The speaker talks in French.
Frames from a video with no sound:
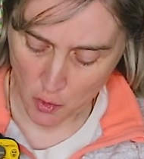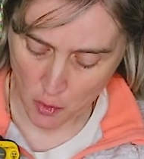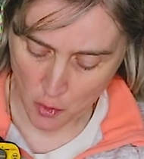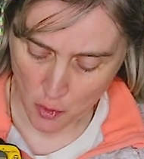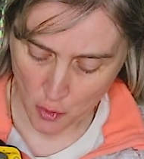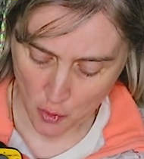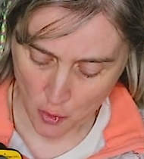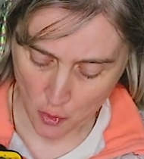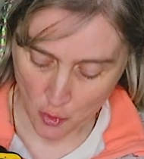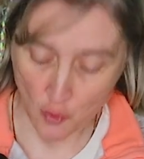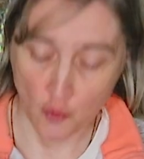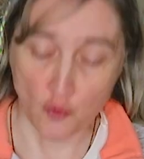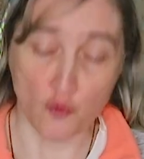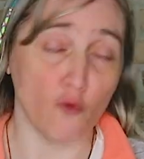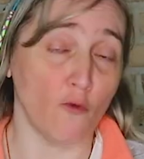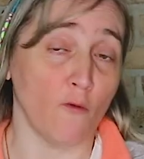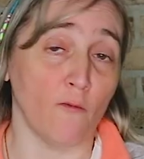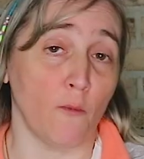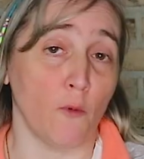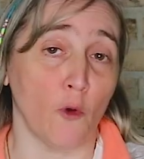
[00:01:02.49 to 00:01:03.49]
Euh,
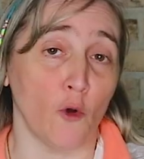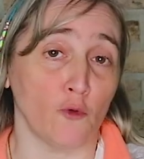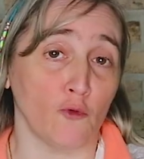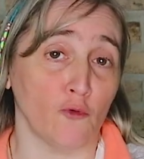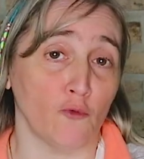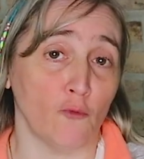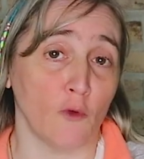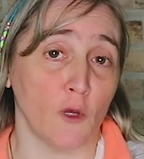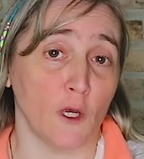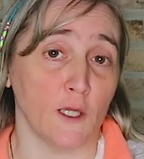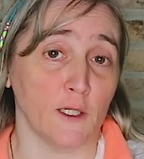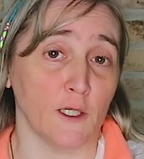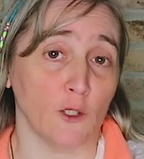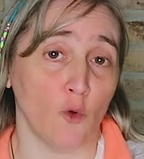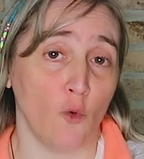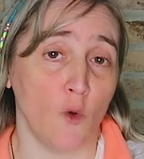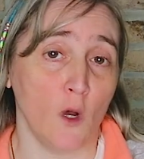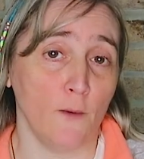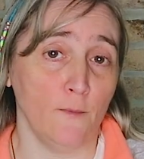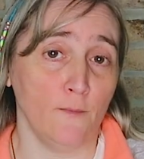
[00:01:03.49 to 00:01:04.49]
on prend un des
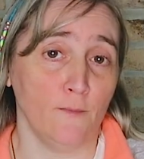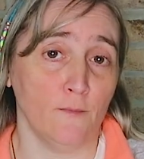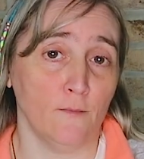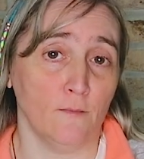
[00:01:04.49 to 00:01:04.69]
trois.